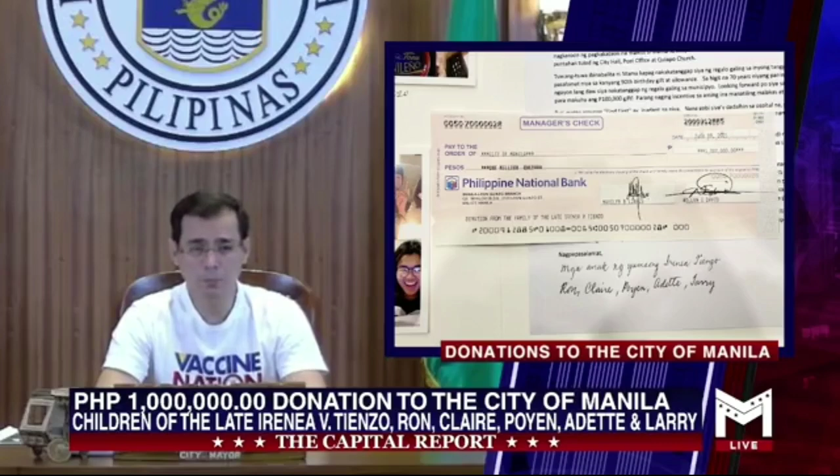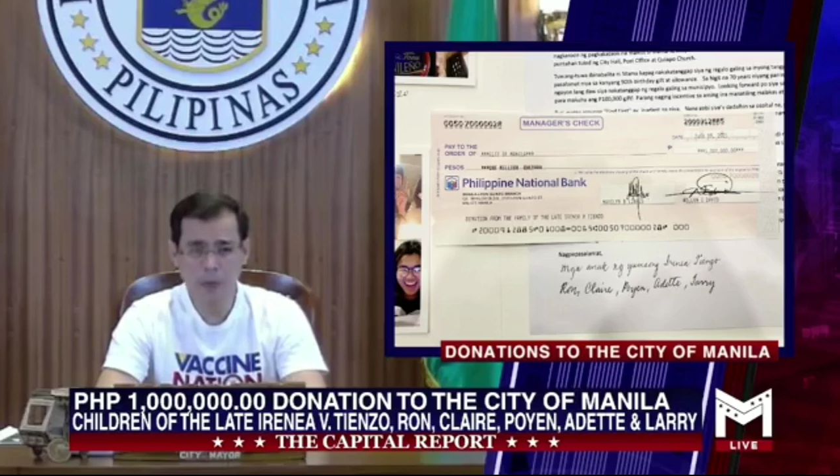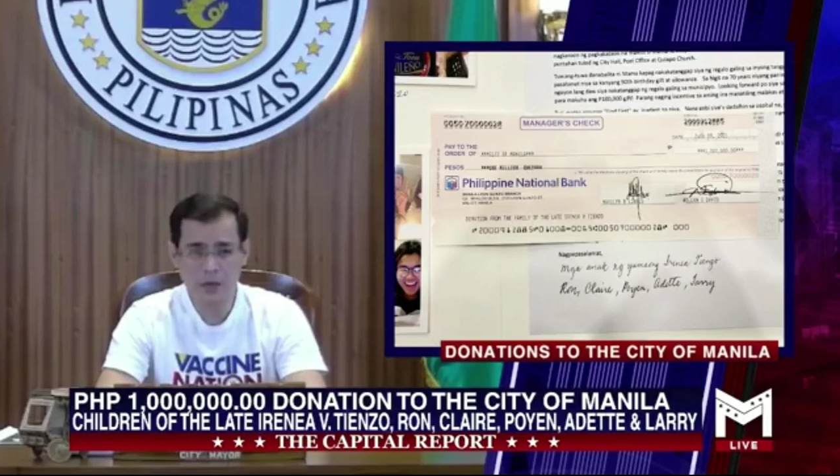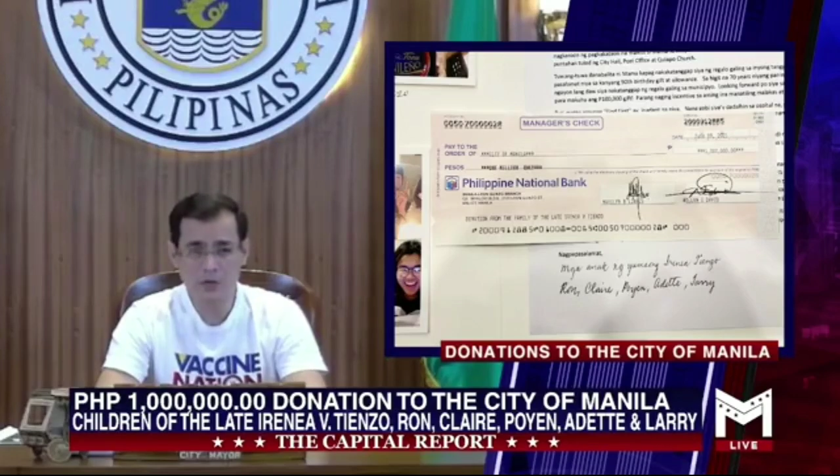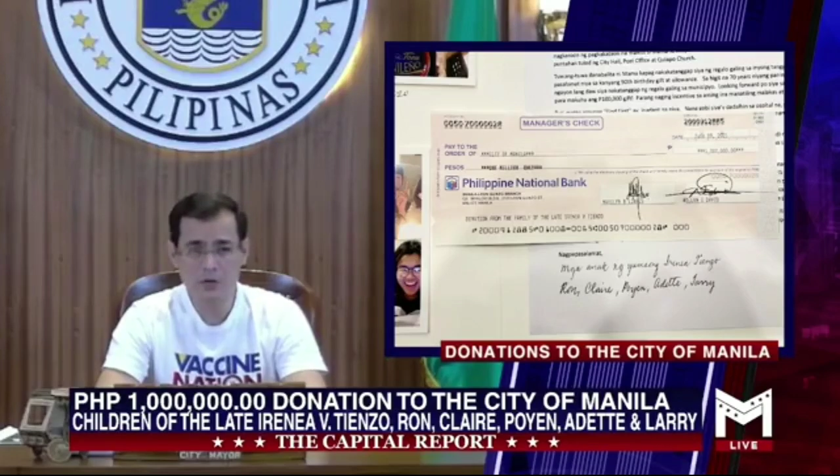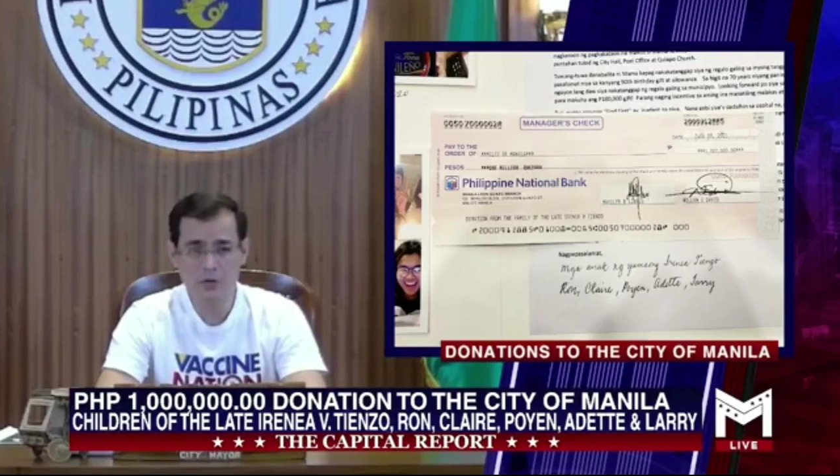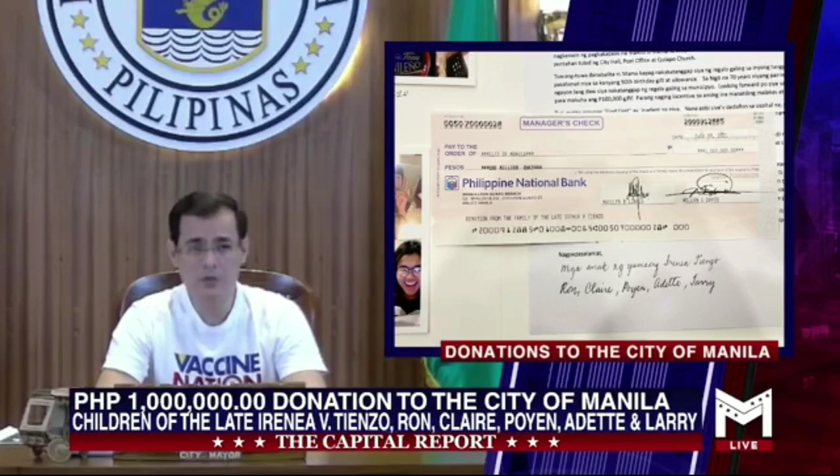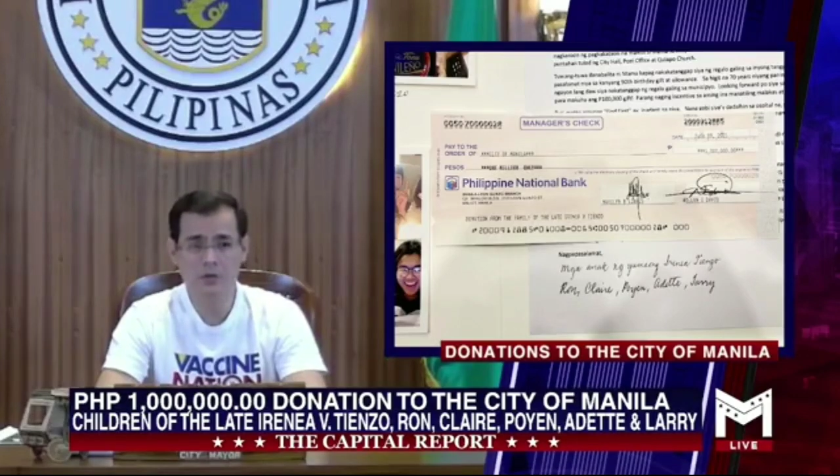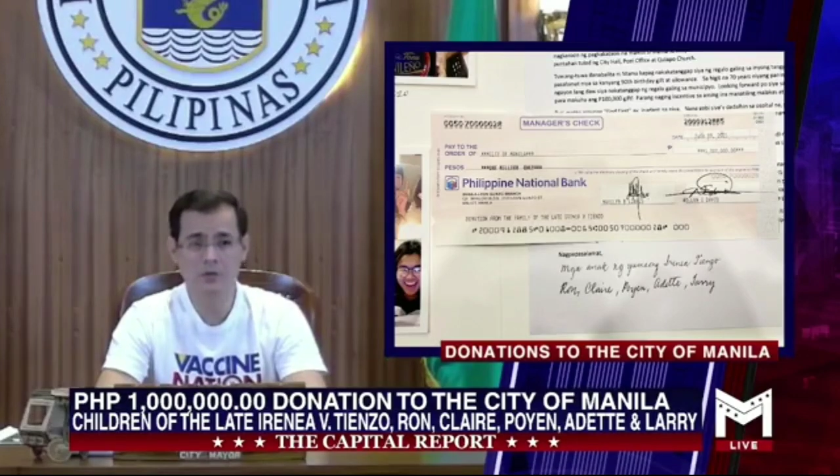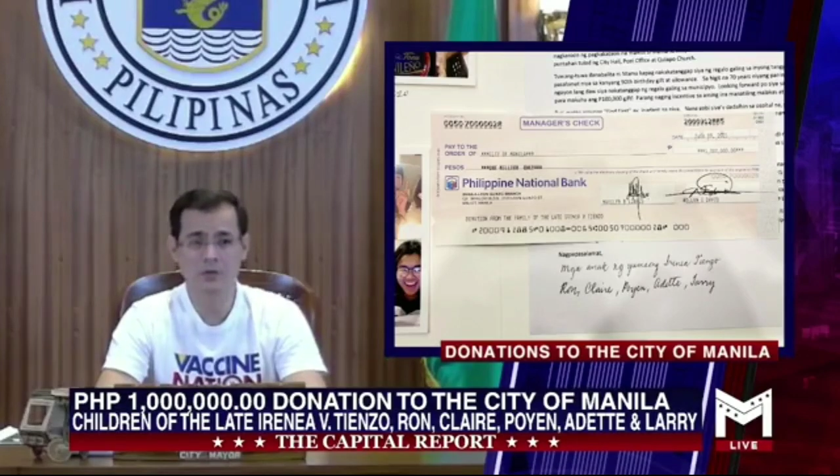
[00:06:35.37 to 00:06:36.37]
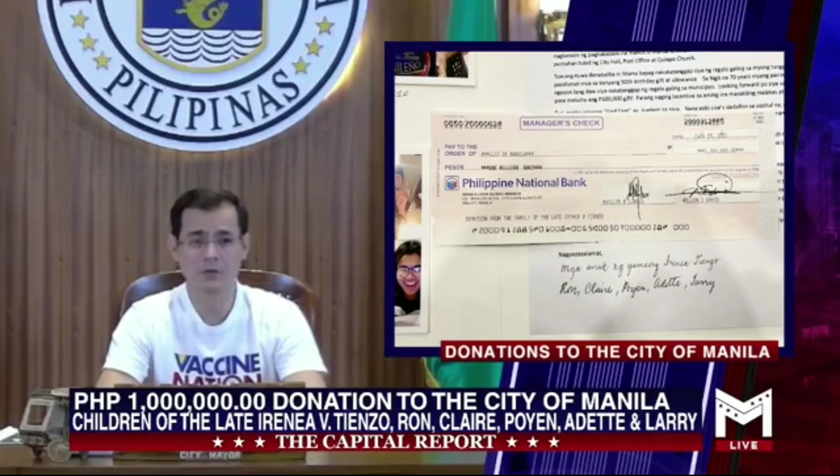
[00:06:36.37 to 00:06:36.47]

pesos